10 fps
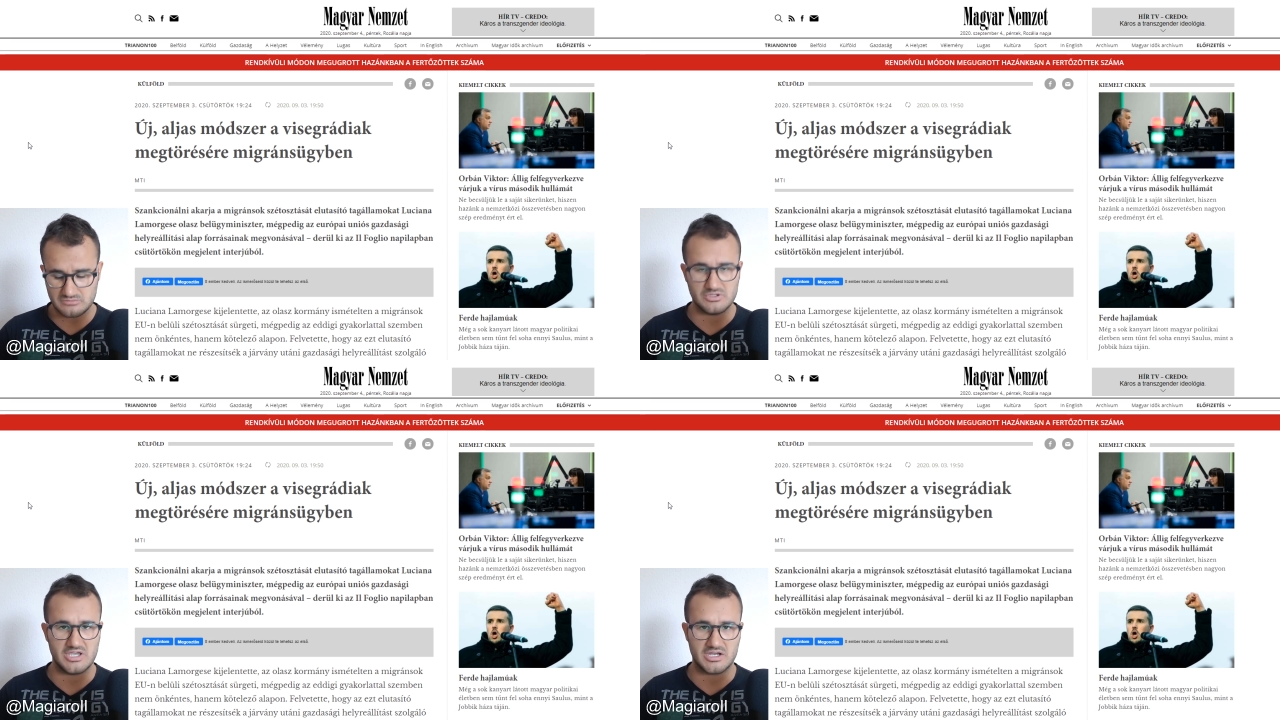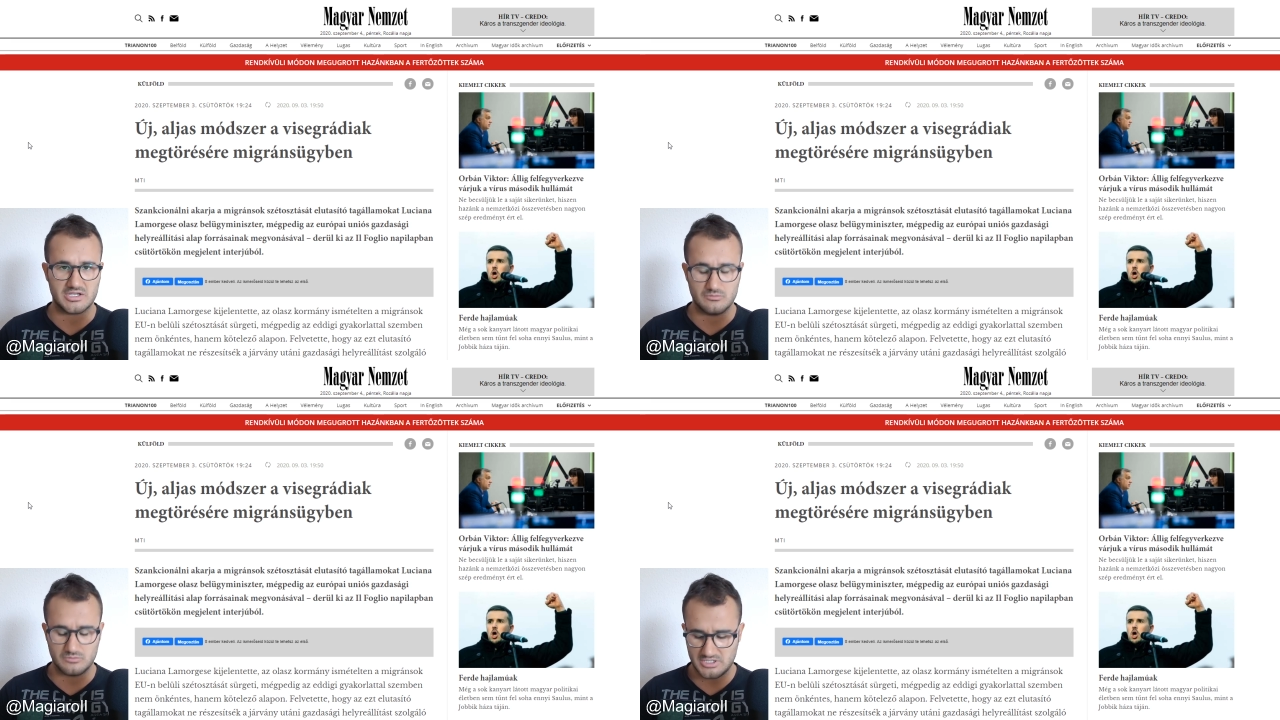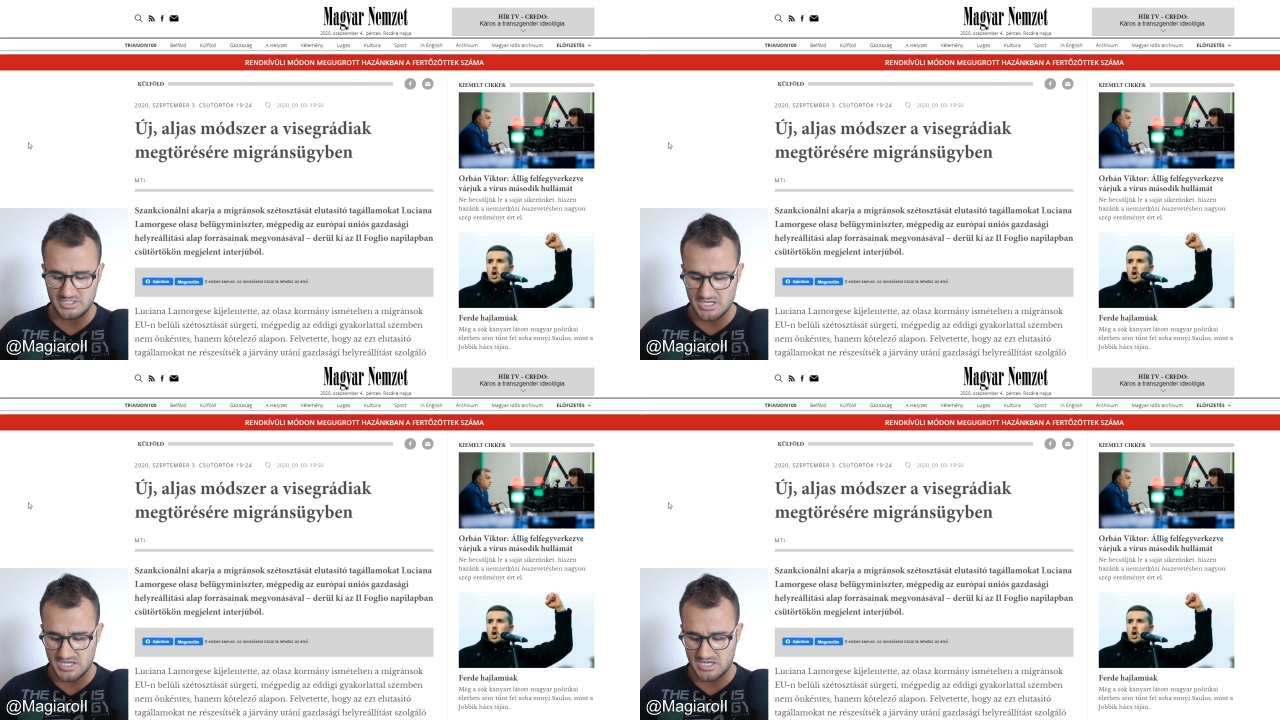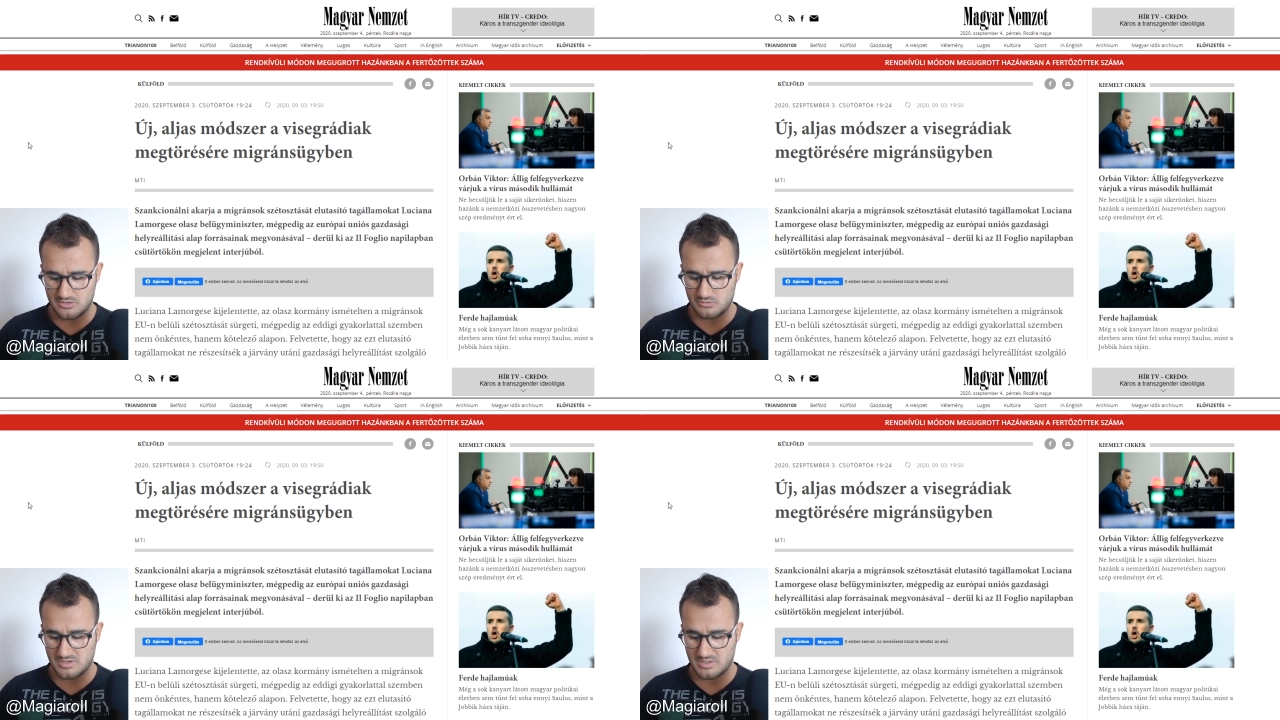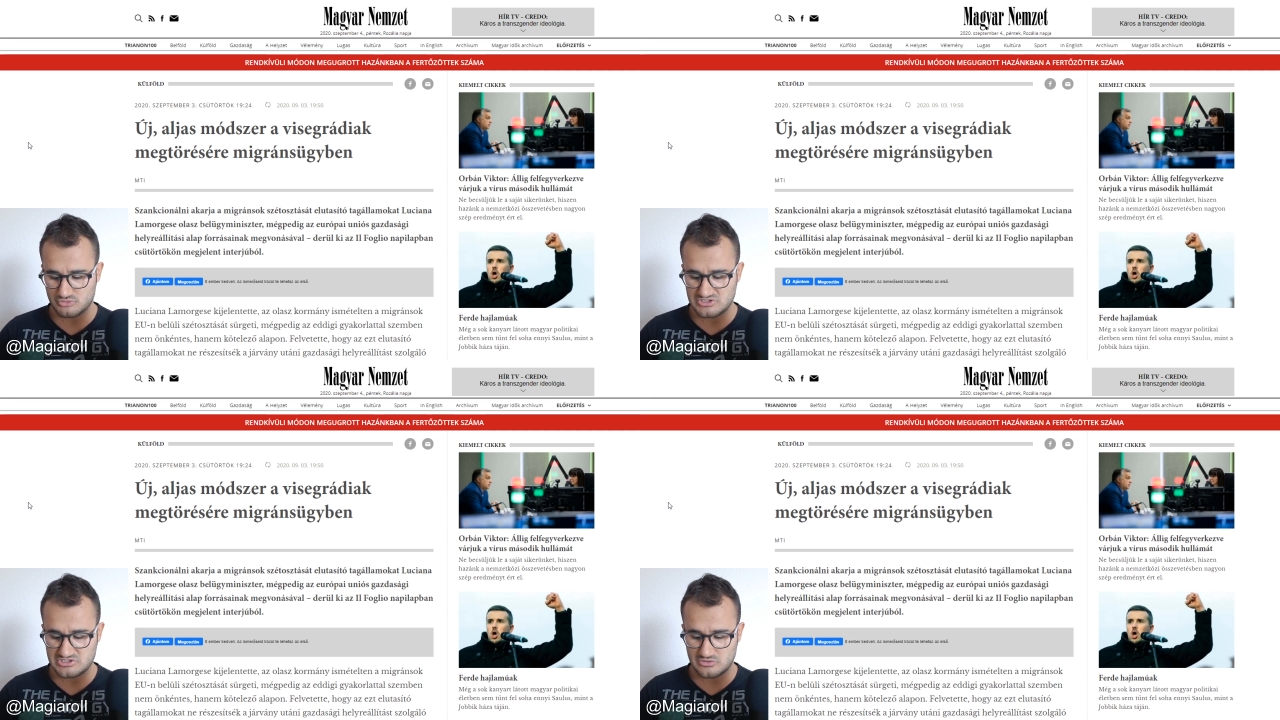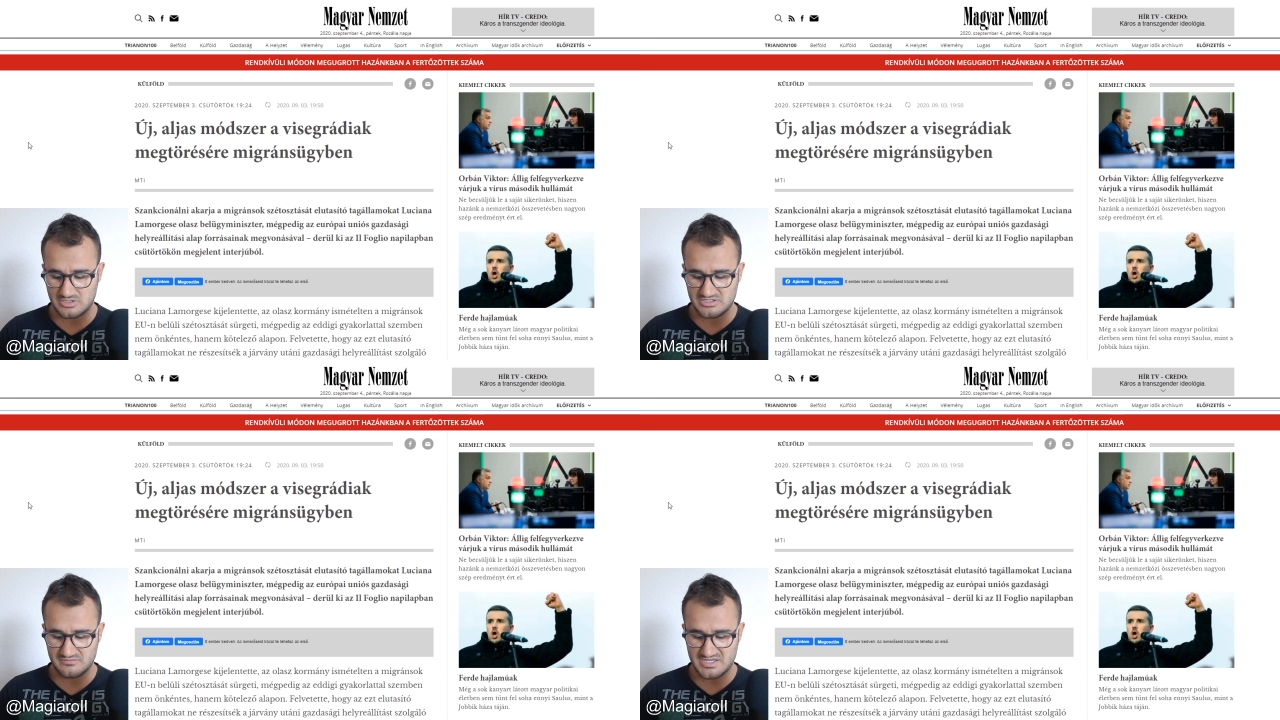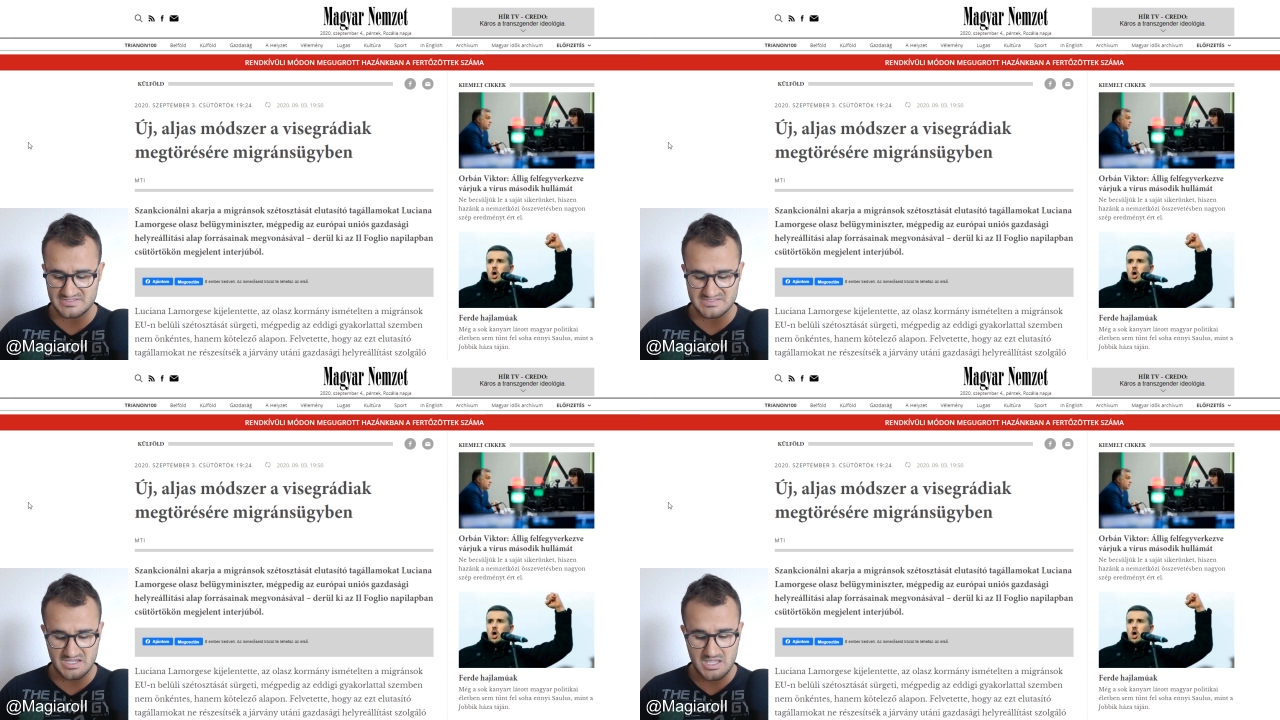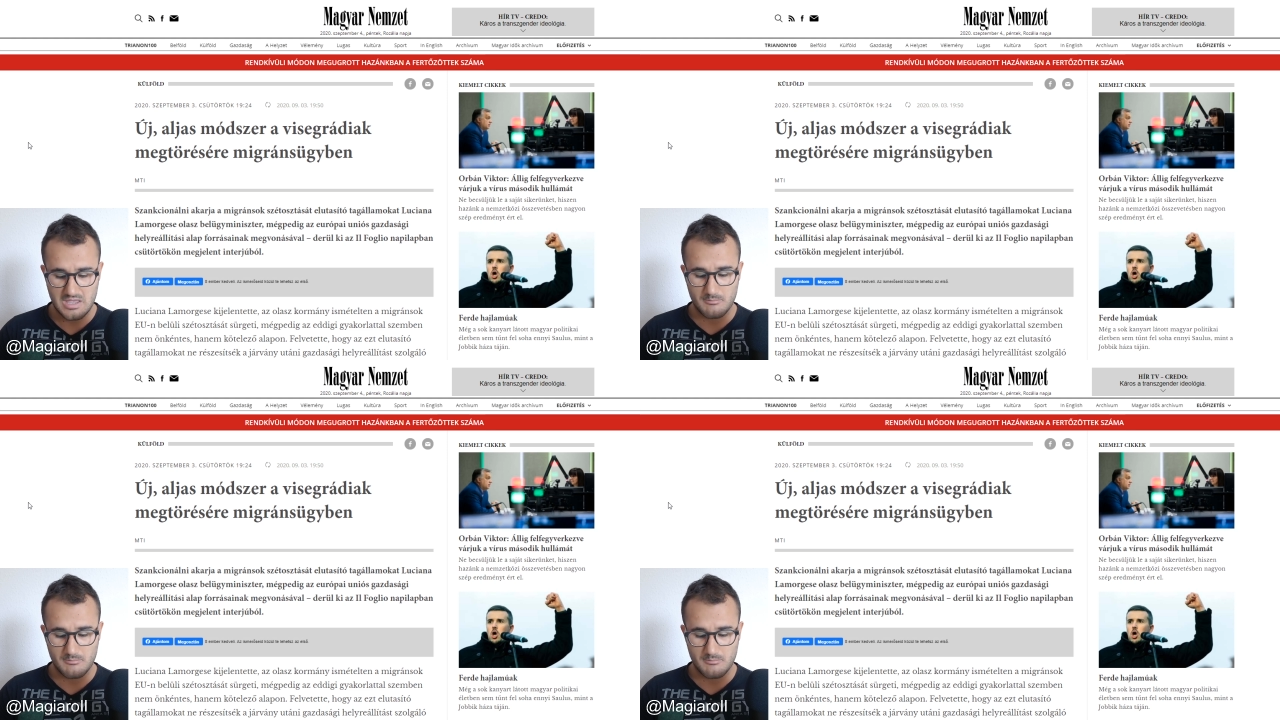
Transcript: quindi anche l'Ungheria, hanno una posizione diversa,